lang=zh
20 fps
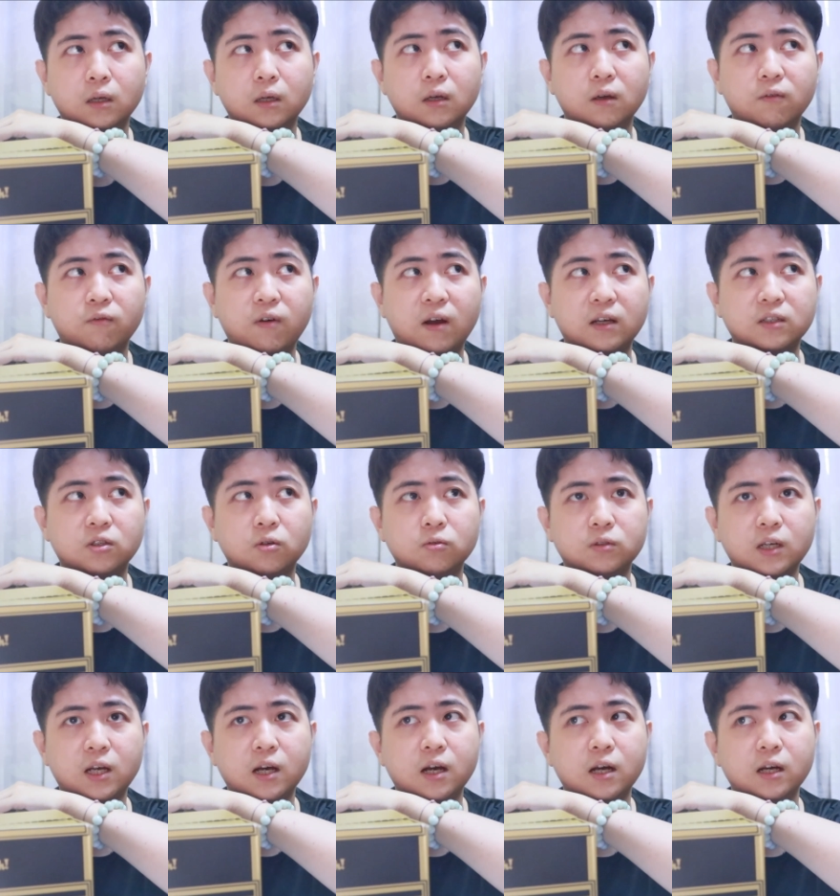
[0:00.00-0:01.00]
发售
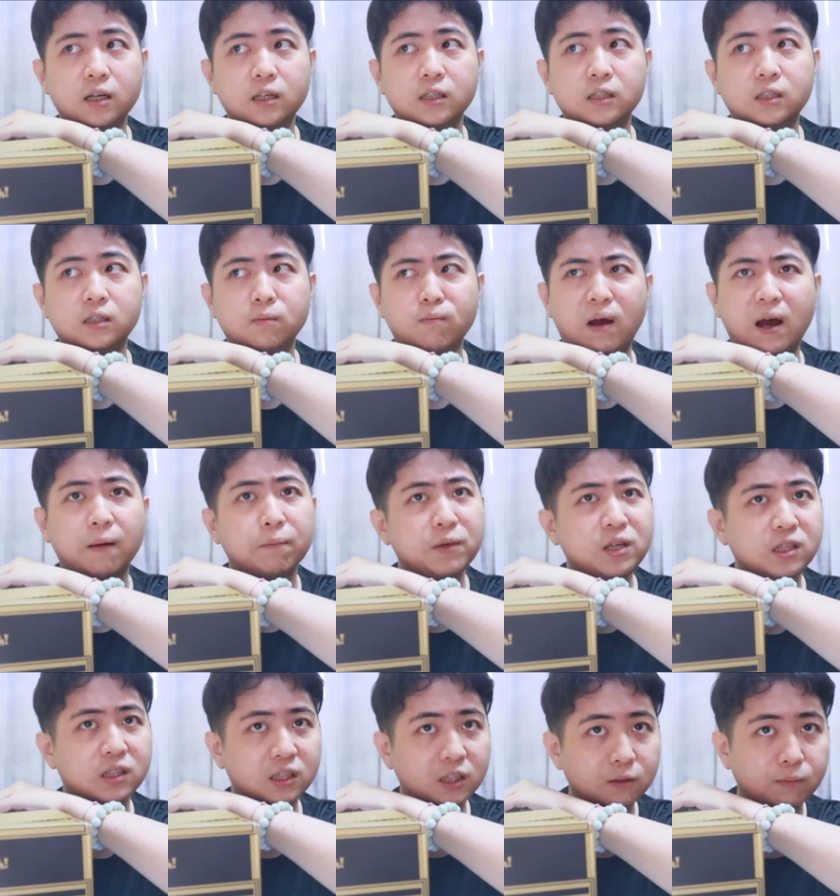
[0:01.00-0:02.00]
在马
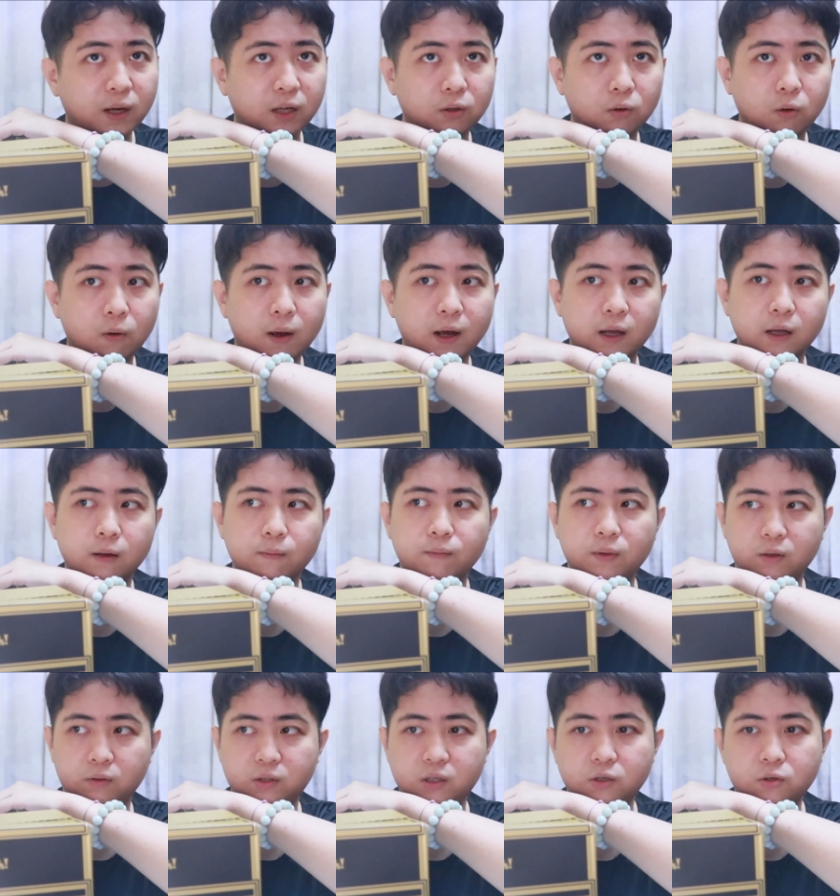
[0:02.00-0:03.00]
币四百多块，没
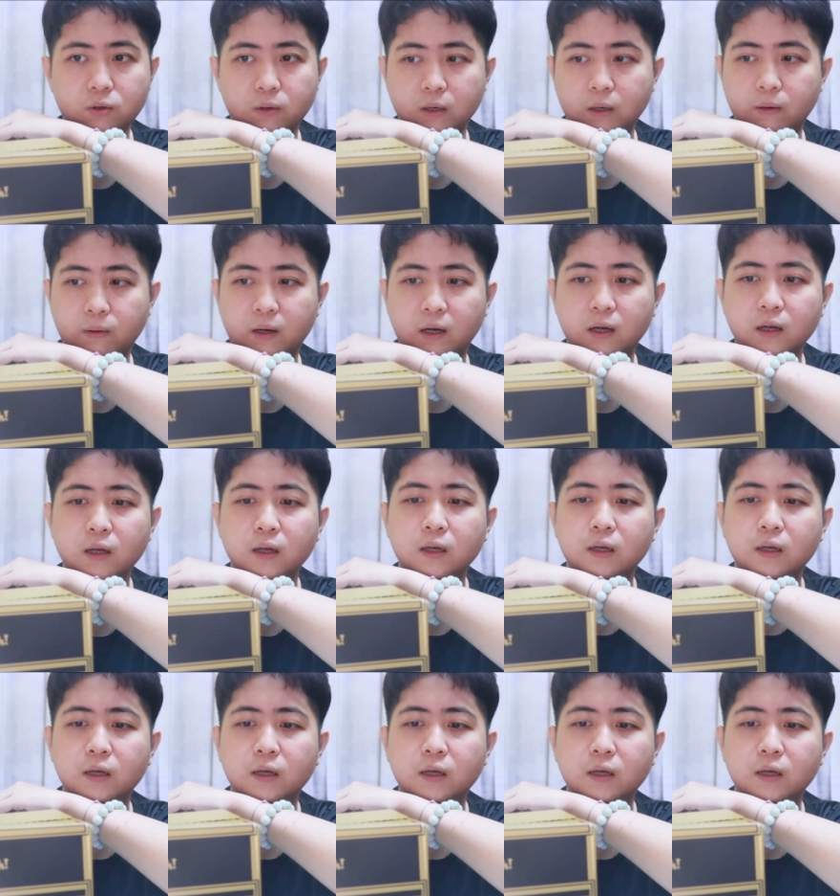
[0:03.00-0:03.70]
有记错的话。